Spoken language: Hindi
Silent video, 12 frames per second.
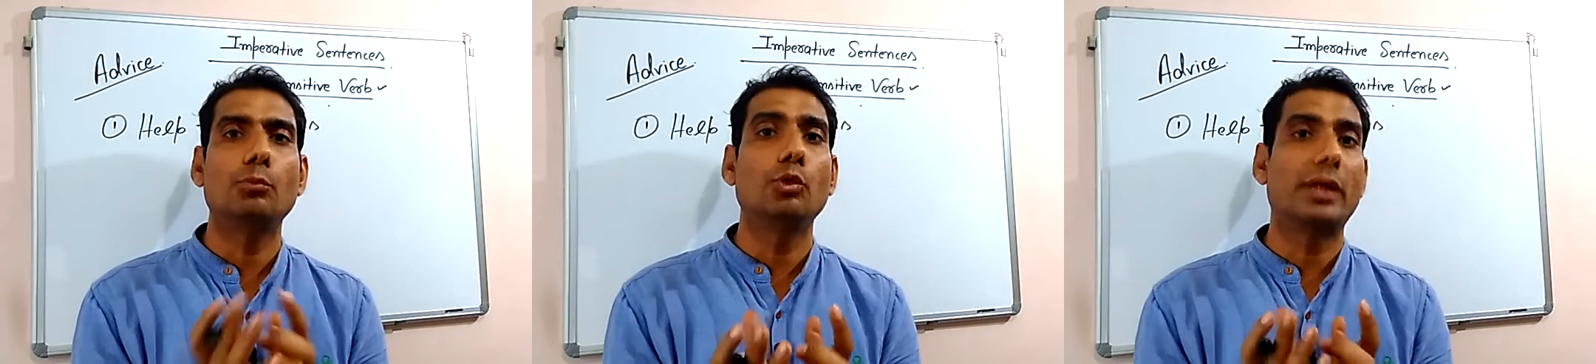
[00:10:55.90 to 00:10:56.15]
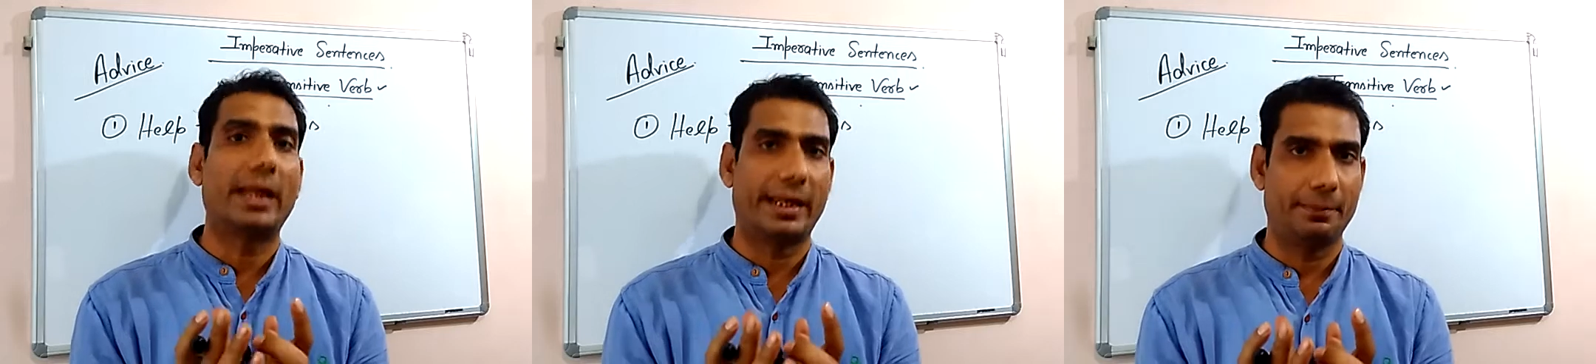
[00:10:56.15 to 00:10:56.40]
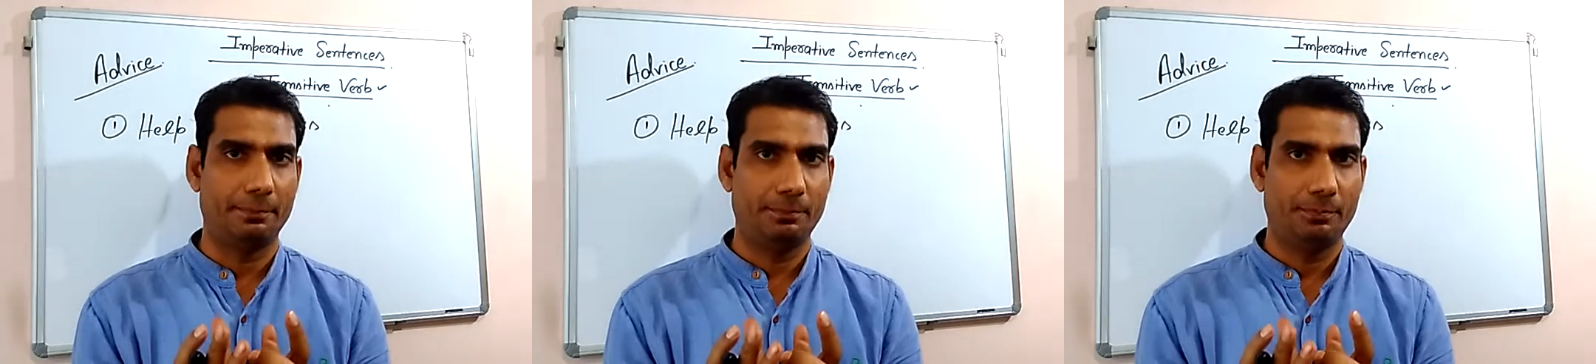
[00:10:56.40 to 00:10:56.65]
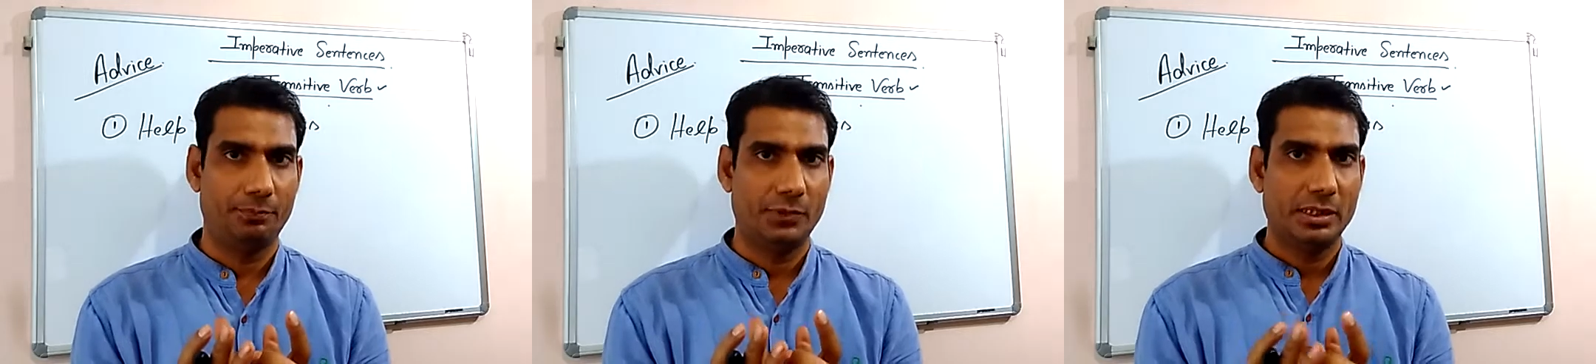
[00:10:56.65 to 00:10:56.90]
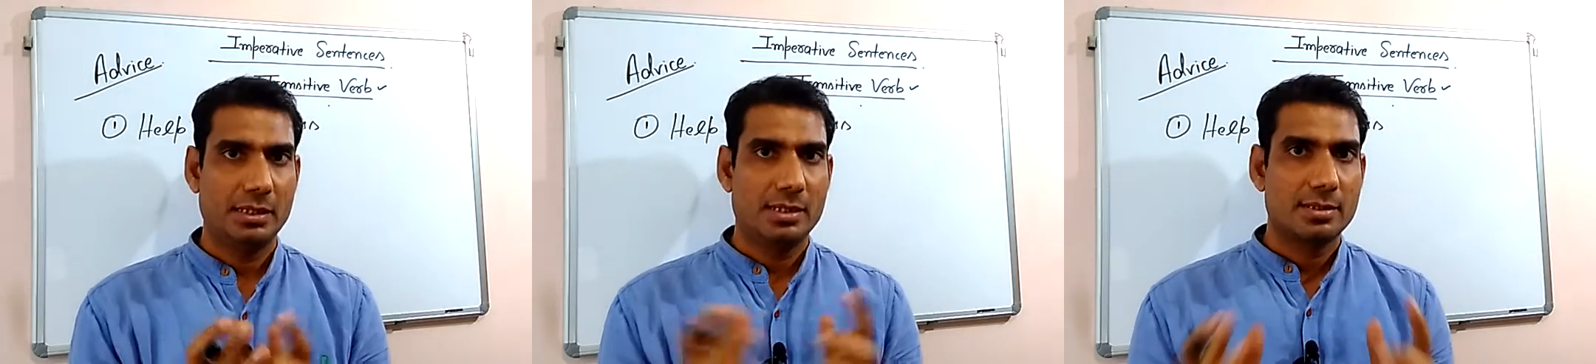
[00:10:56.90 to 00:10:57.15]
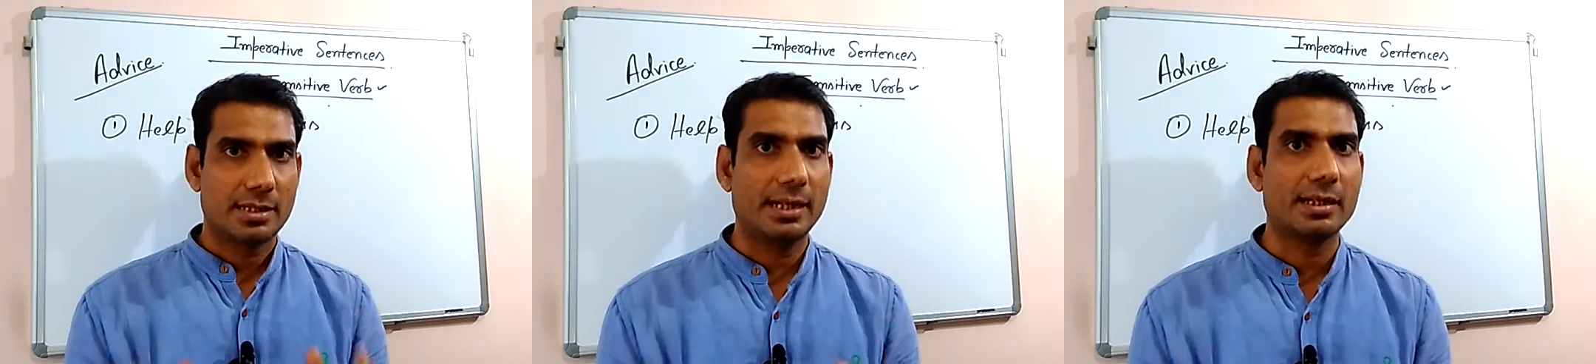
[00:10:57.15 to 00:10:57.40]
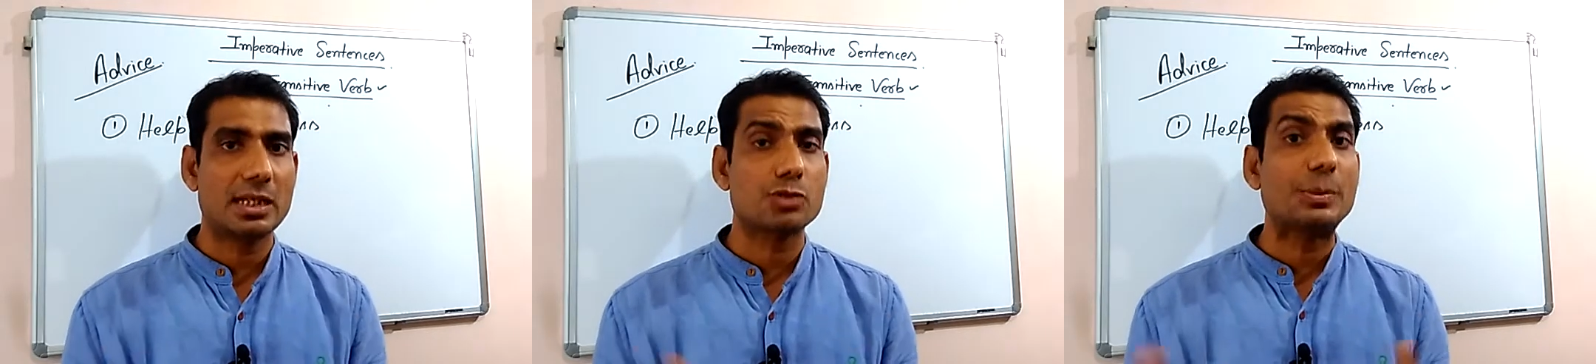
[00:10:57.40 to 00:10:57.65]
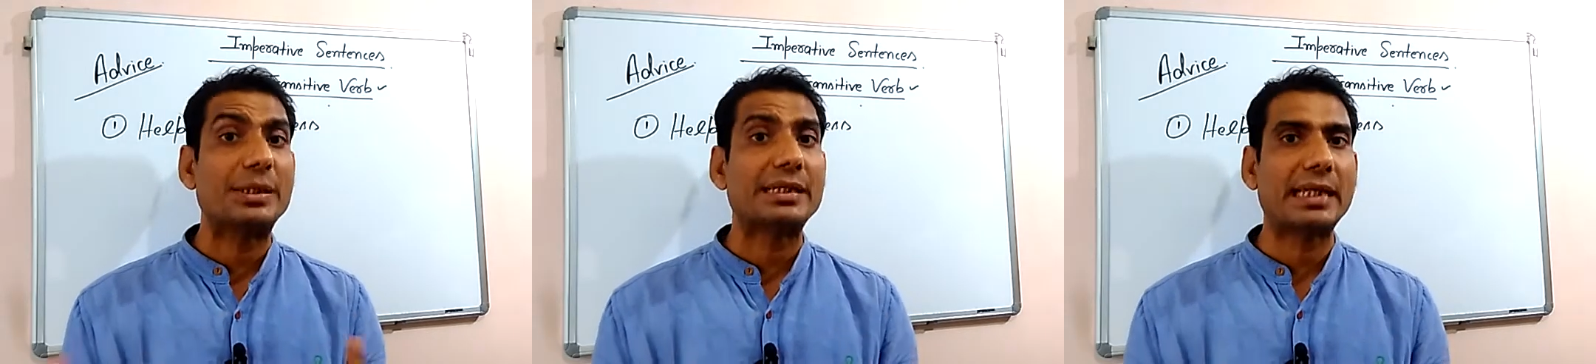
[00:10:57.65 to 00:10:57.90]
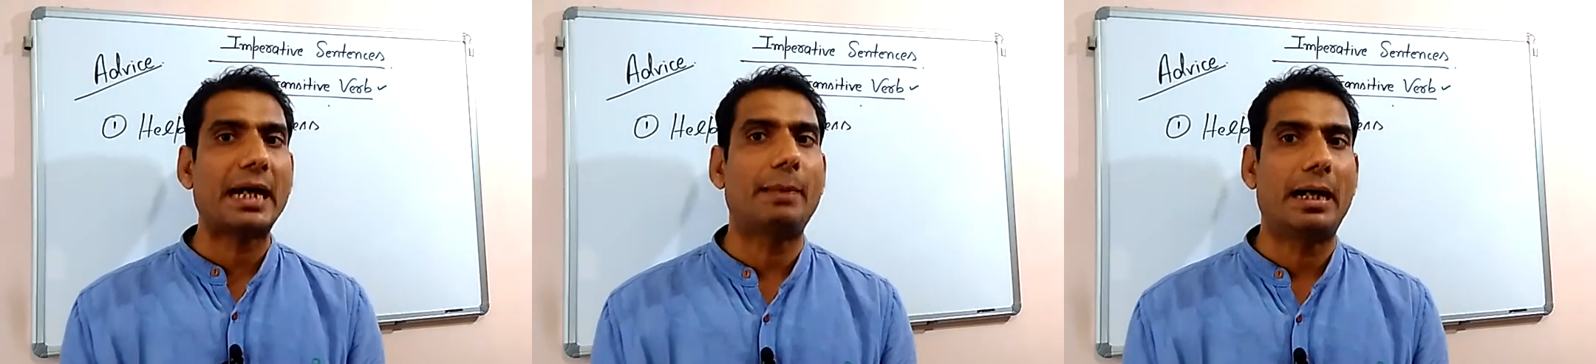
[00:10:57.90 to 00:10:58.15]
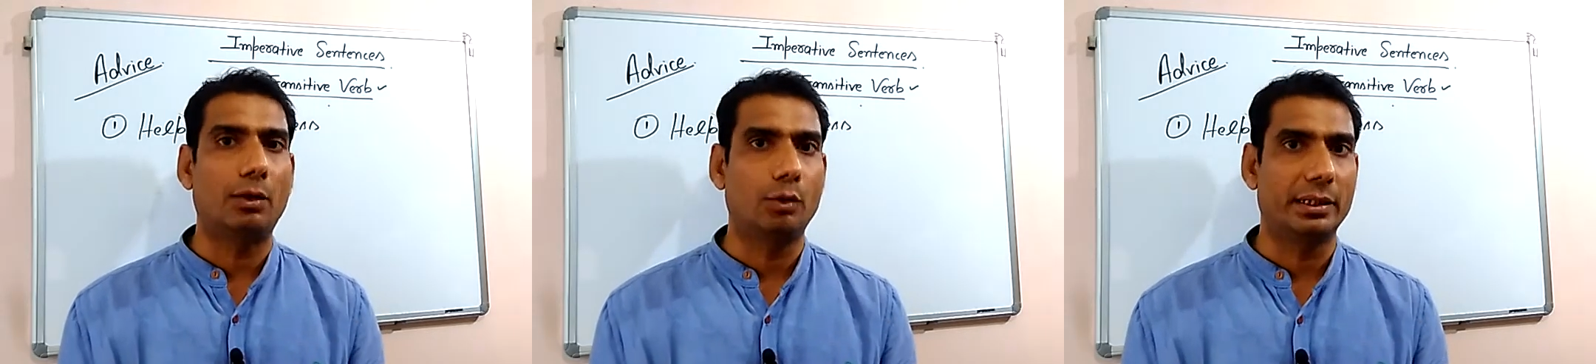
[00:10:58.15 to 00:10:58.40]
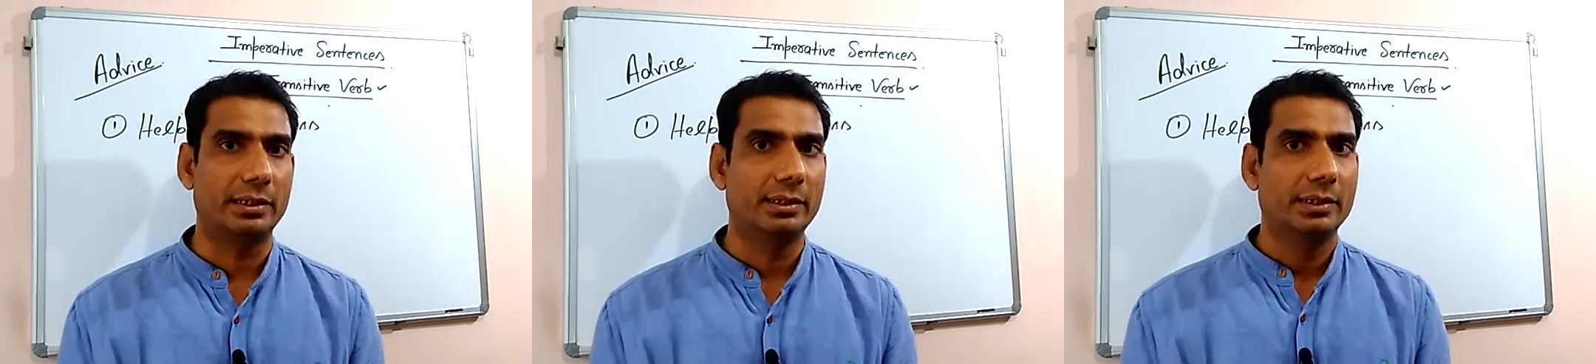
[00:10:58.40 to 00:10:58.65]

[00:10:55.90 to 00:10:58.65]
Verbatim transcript: मूड है सेंटेंस में क्या भाव है